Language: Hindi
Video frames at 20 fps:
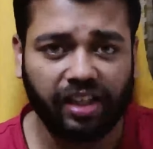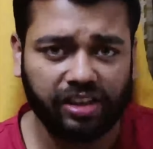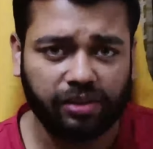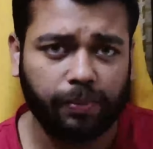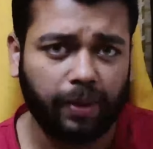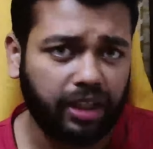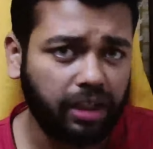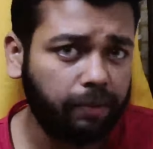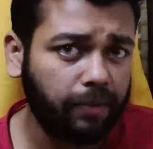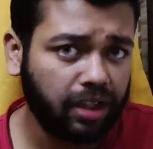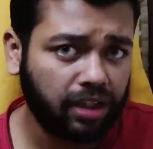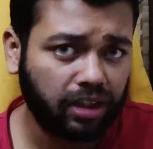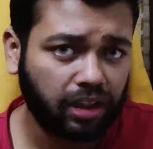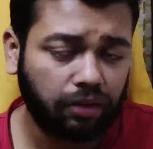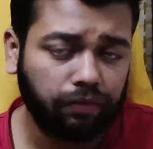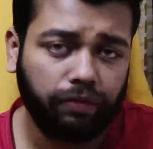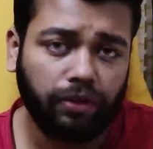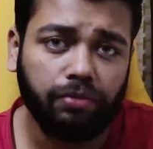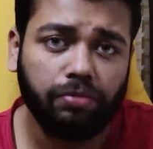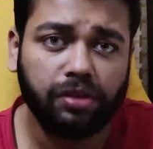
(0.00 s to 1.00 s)
एक्सपेरिमेंटल
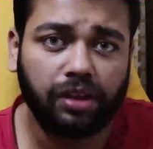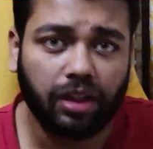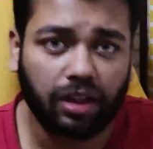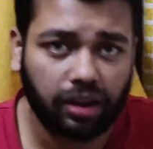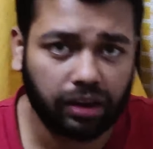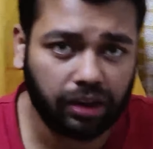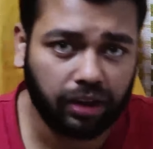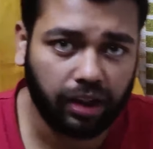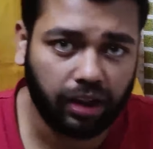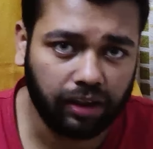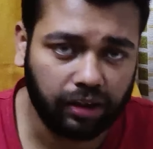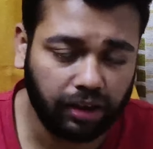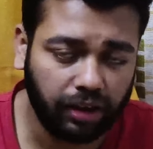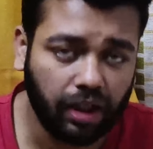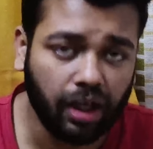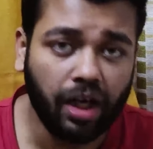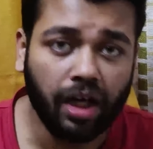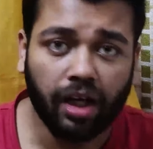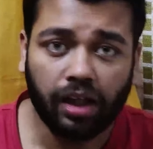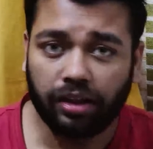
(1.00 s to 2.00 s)
फिल्म्स करते रहते हैं
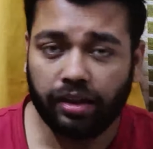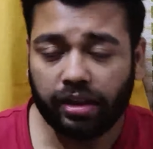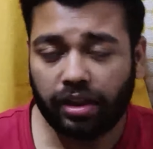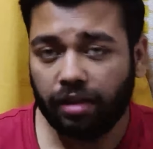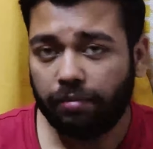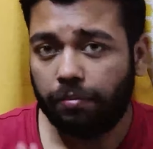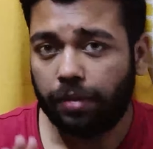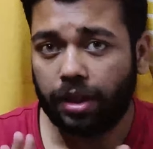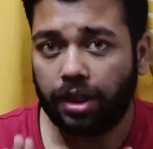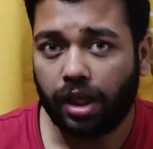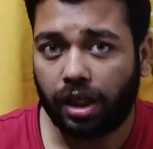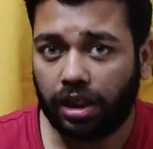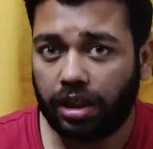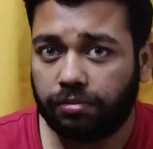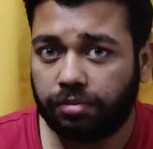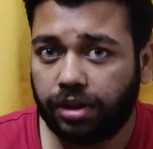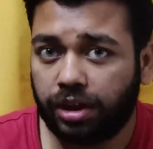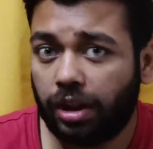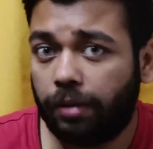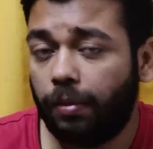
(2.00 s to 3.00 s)
देखिए
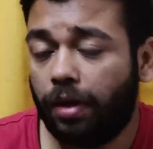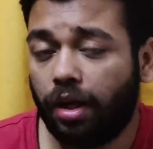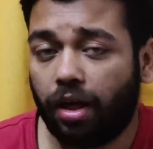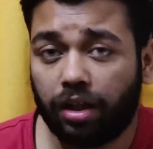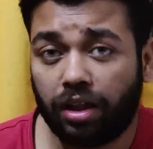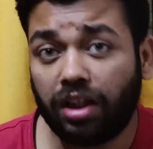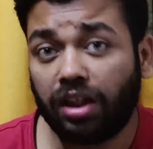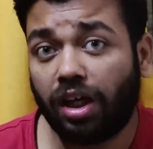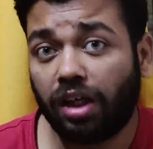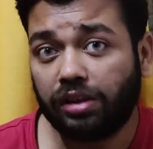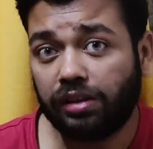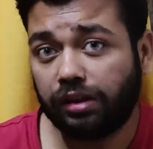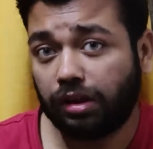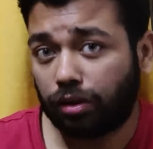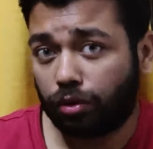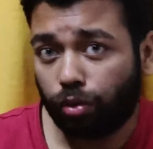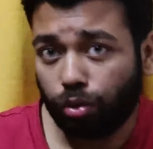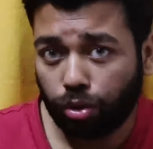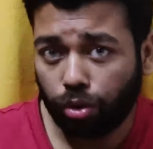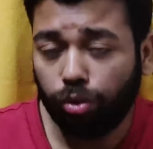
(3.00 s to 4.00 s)
मलयालम सिनेमा अगर खासकर
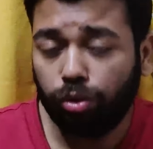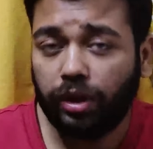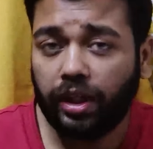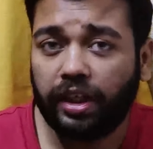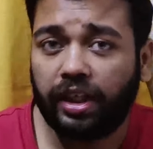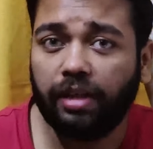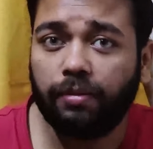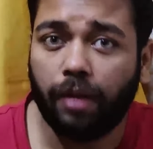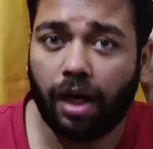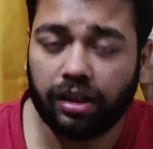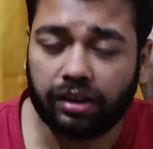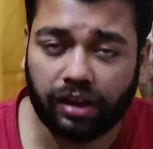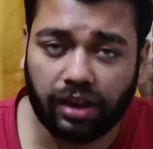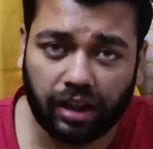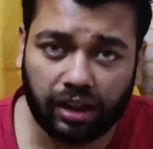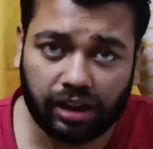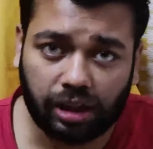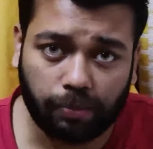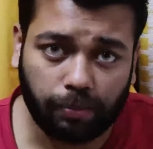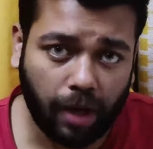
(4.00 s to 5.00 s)
कुरुथी की बात
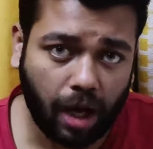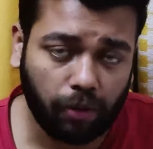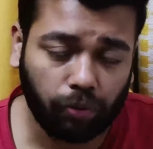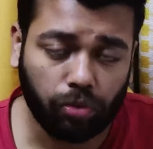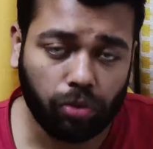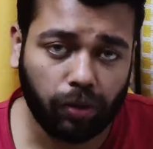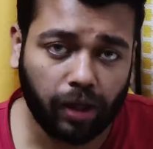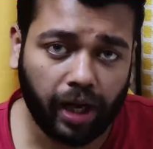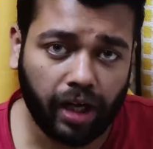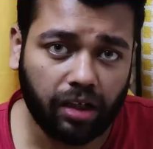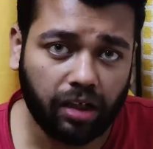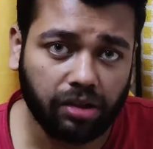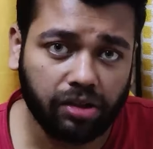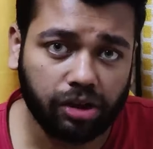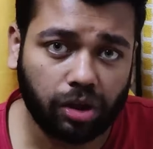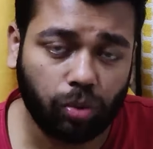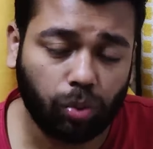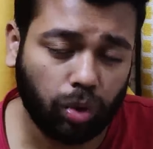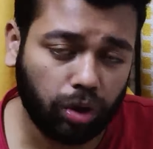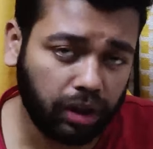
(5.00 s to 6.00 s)
करें तो मैं आपको कहना
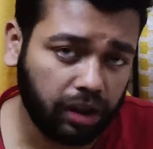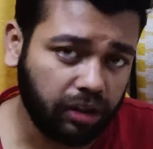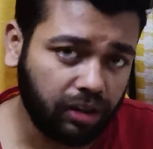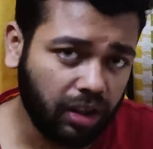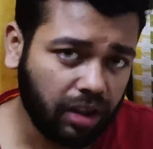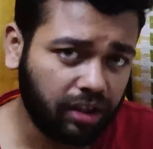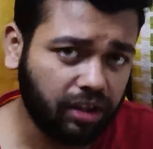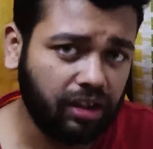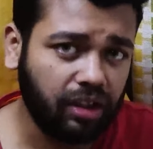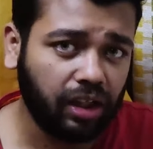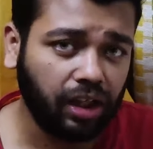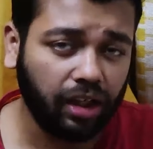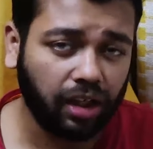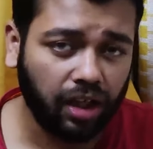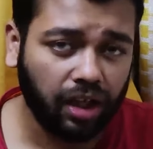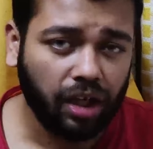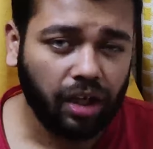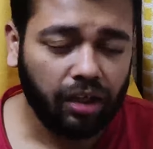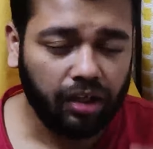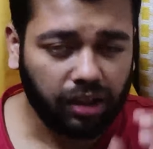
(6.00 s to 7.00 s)
चाहूंगा कि देखिए
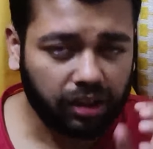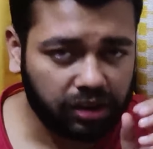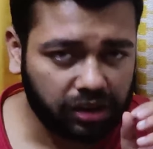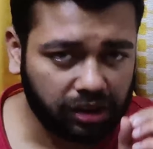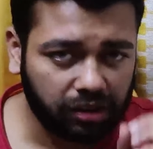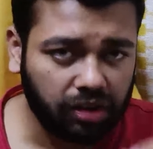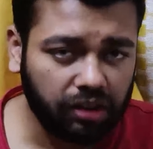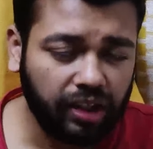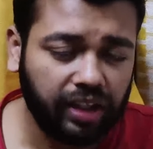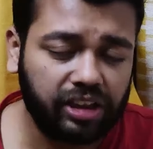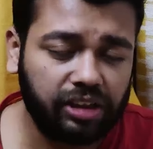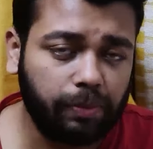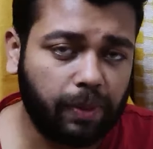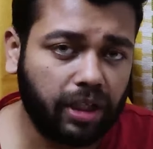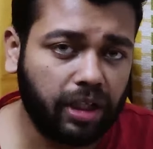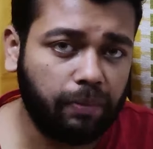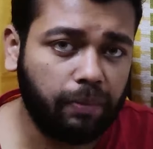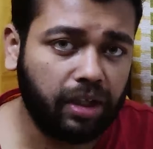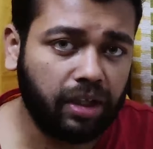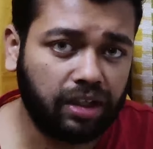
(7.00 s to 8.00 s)
ये जितनी
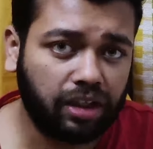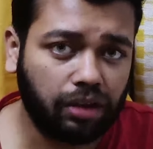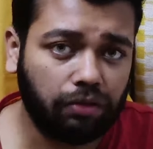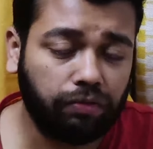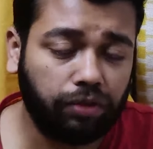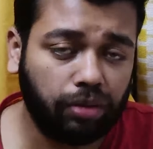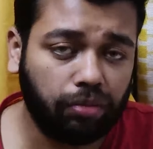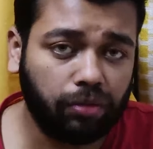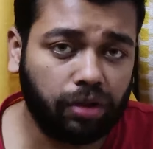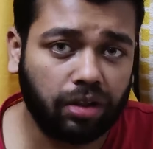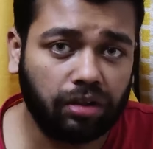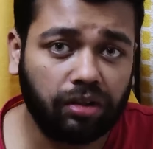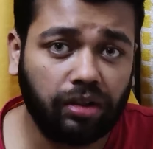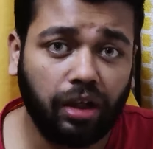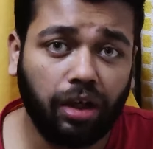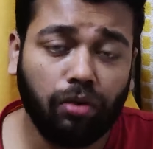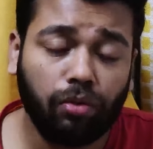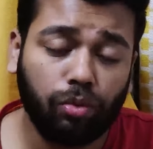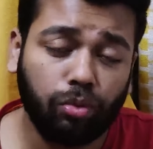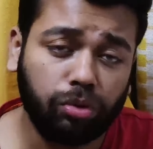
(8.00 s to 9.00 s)
एक्सपेरिमेंटल फिल्म करते
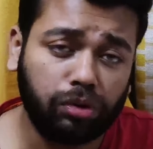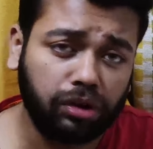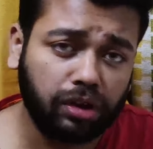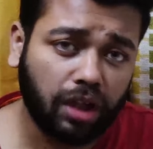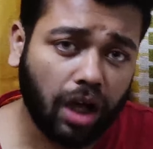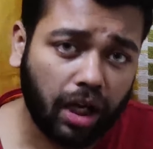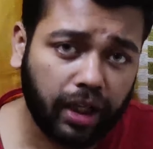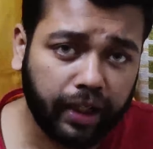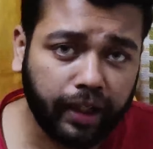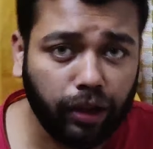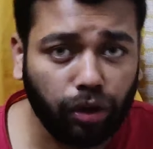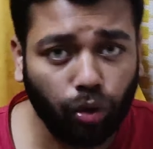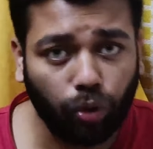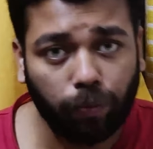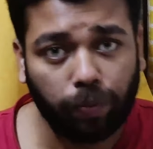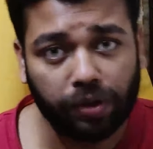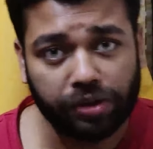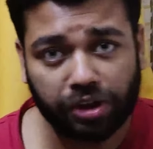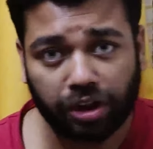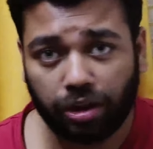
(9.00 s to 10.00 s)
हैं उतना ही लो
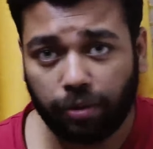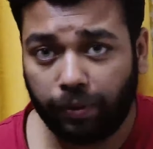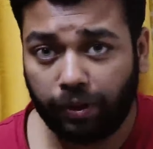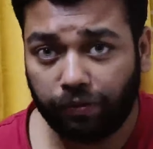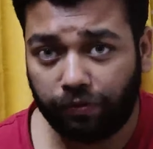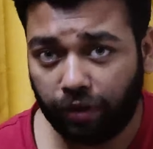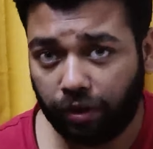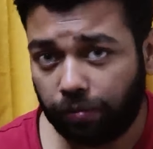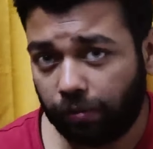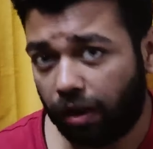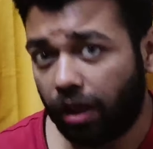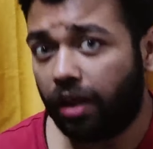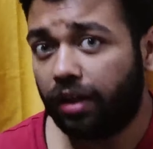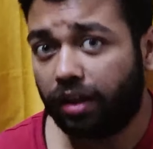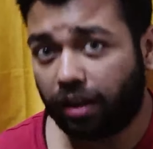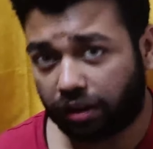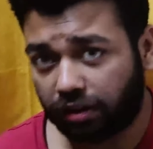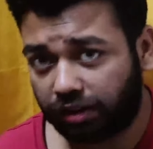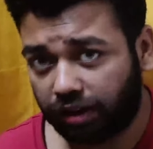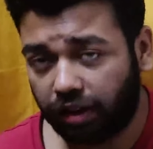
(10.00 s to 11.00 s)
बजट भी फिल्म का
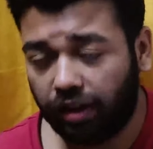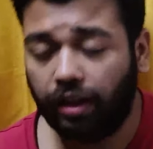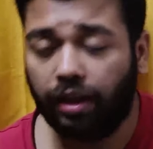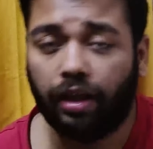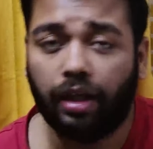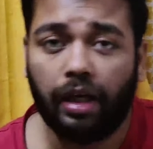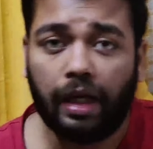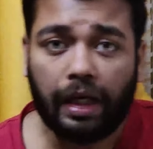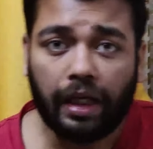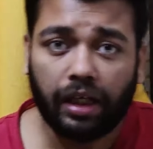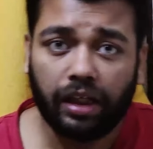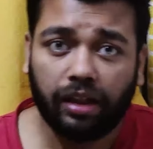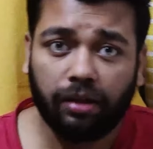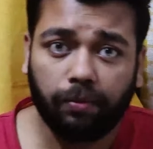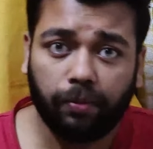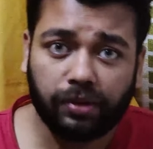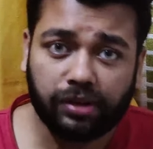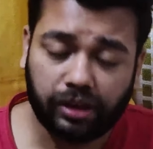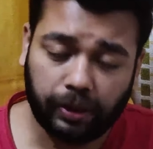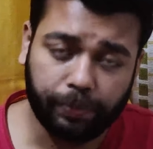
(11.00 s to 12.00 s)
रखते हैं
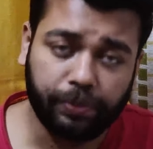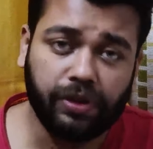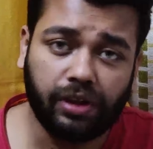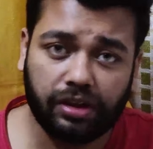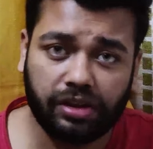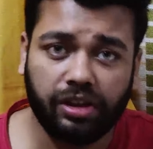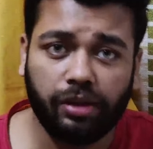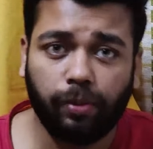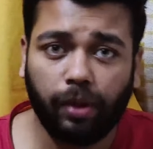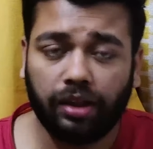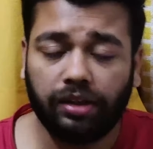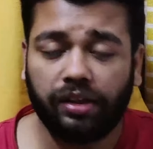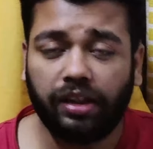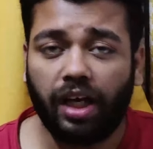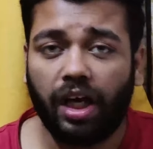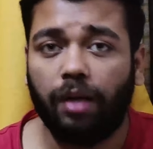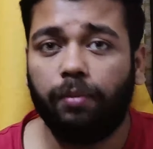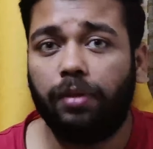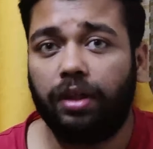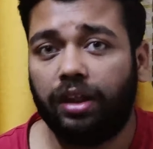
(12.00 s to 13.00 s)
इनमें सबसे अच्छी बात
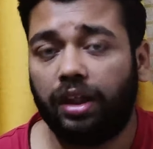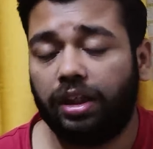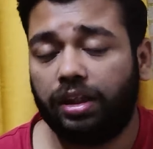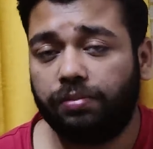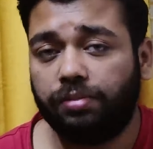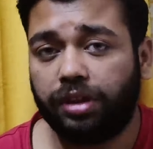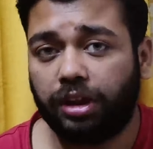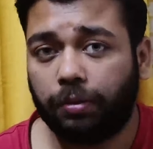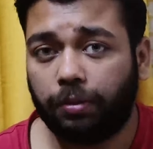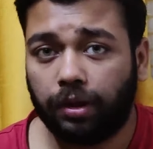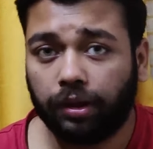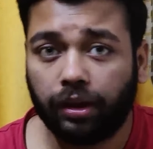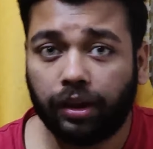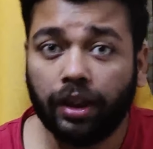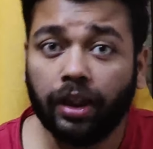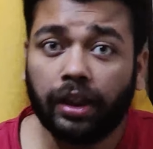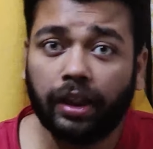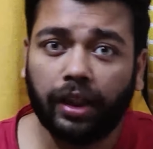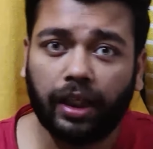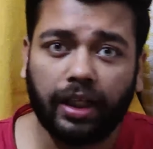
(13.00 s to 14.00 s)
क्या है मलयालम सिनेमा की
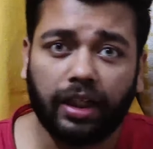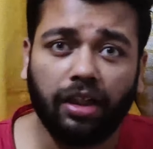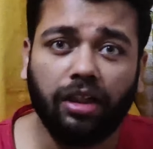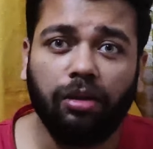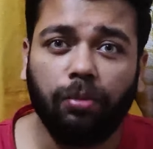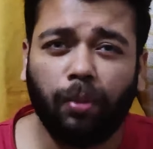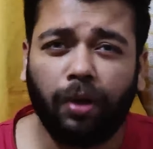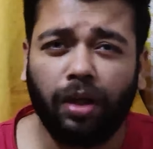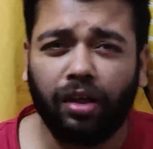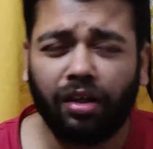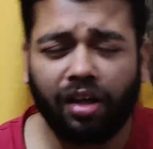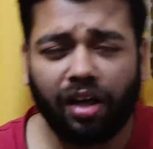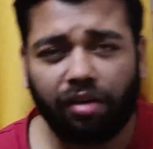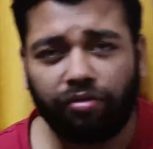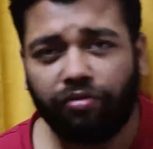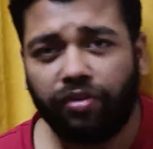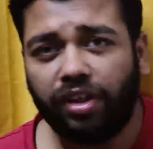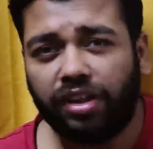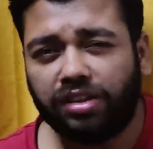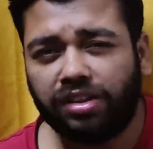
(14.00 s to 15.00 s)
कि केरल में
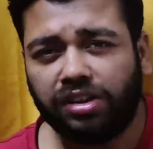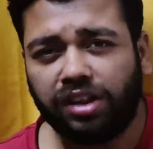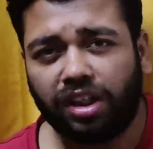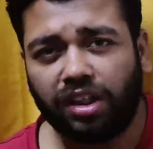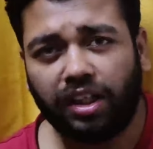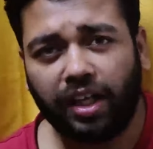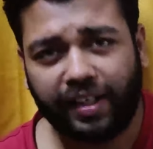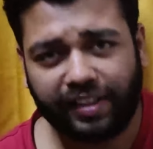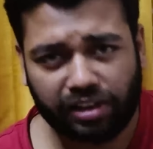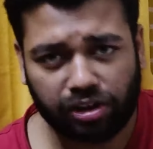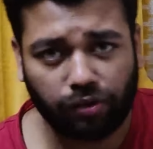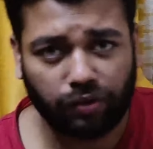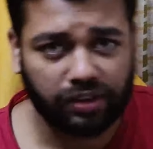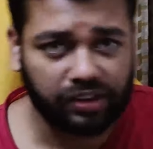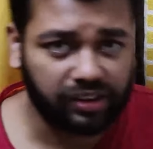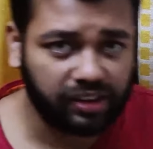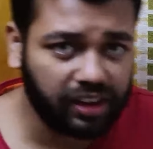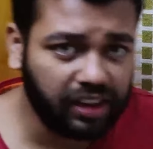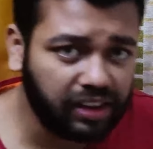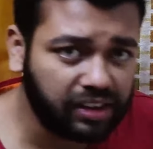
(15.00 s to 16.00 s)
काफी अच्छा नेचुरल
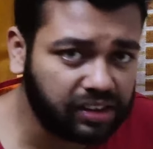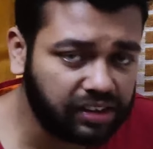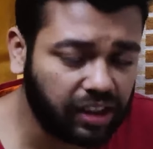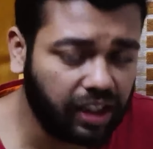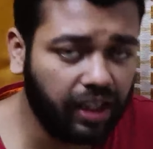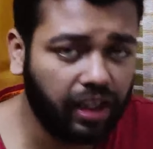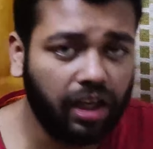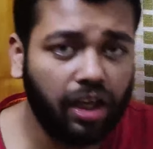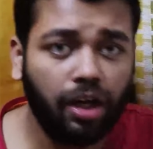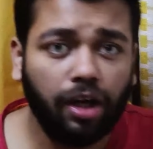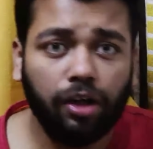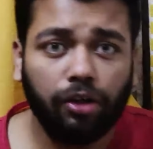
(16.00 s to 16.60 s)
सीन्स हैं